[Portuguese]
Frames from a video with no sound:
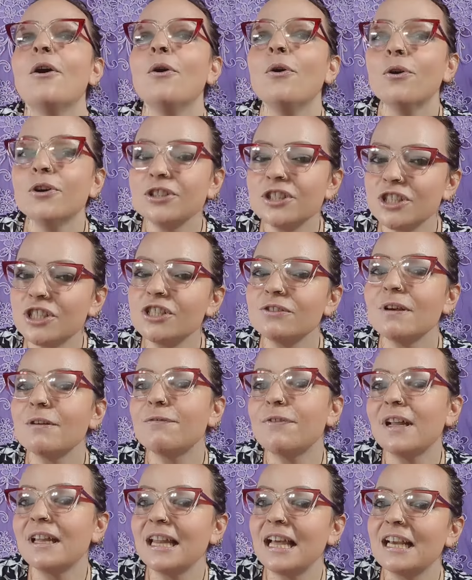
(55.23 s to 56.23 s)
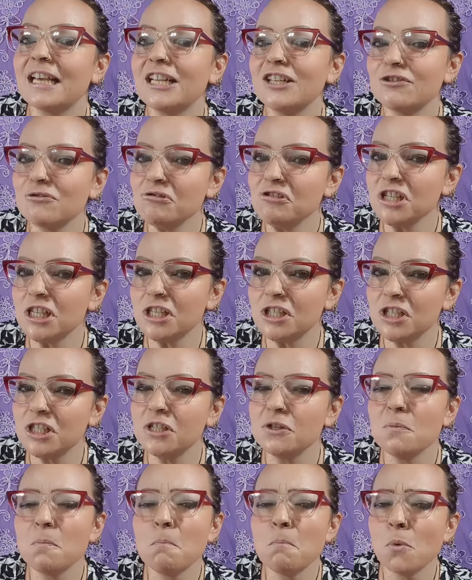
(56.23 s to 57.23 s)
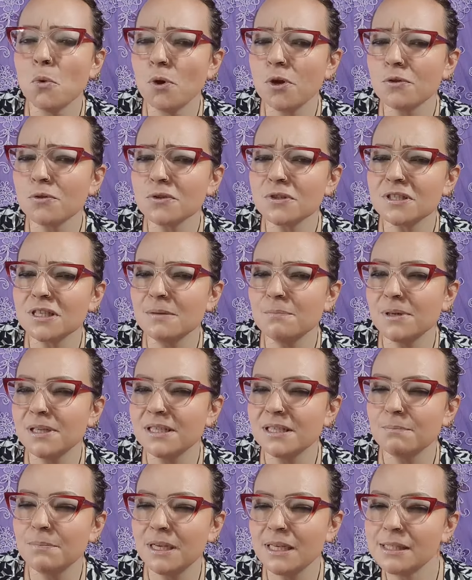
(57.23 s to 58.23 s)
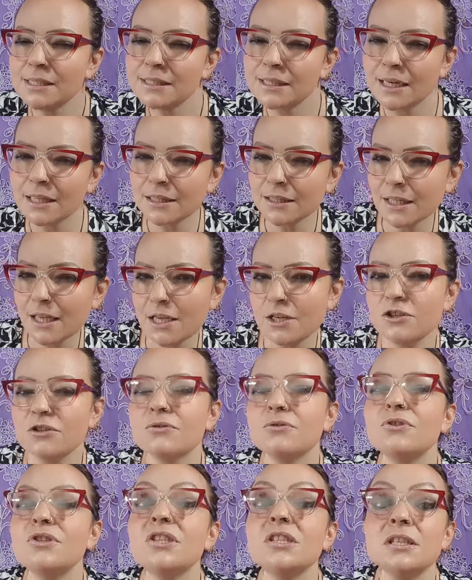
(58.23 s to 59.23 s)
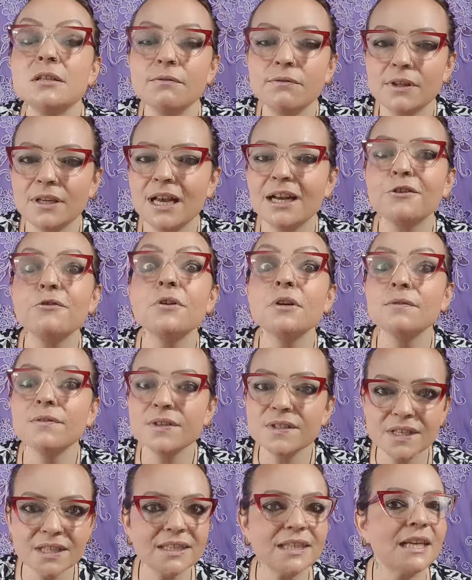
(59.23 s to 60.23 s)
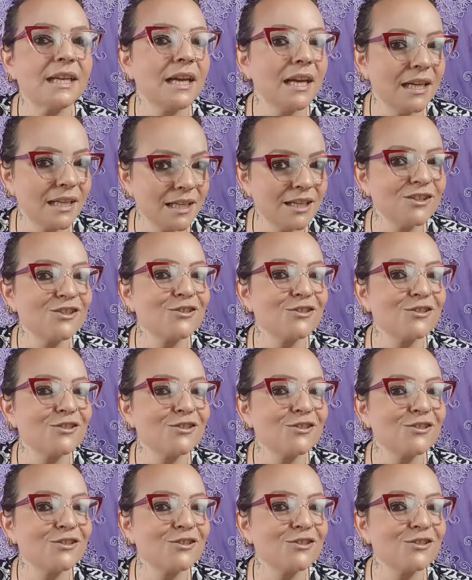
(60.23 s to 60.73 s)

Hoje a gente vai falar aqui de um jeitinho muito simples e bem estratégico de se virar com o que você tem aí na